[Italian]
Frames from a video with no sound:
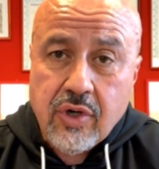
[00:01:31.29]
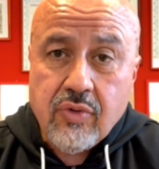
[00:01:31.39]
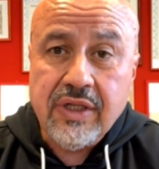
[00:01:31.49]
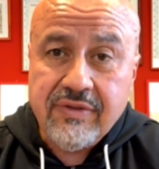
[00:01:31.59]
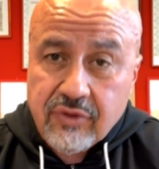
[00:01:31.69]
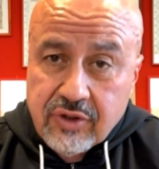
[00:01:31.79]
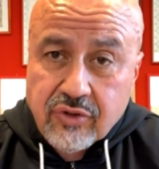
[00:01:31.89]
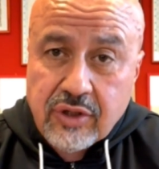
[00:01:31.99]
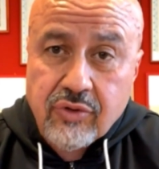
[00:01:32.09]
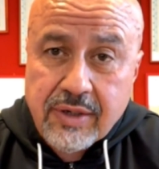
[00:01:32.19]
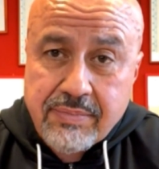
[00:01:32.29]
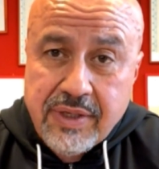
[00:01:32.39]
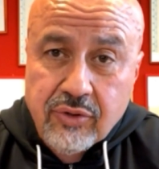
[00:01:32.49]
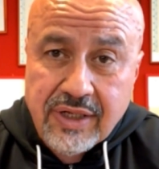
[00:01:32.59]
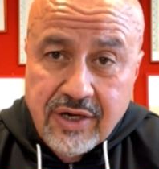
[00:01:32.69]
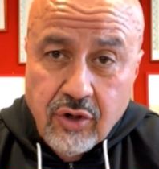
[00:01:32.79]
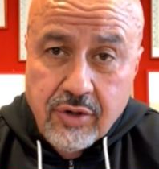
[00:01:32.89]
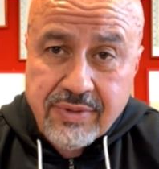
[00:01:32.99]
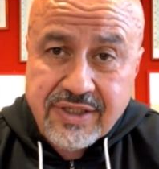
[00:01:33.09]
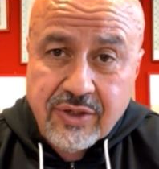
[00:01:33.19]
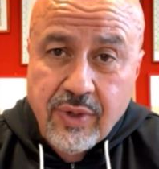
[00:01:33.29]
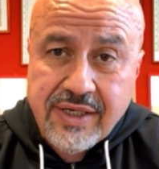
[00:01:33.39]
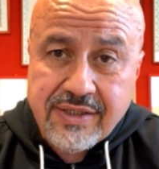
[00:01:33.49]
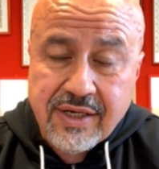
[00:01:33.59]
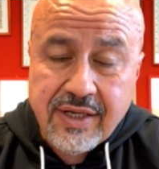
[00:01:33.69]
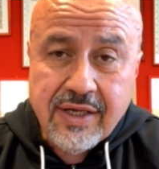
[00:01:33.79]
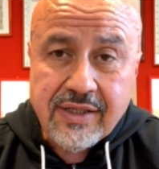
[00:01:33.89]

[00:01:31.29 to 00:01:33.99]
un'altra volta sono stato rapito dall'anonima sequestri,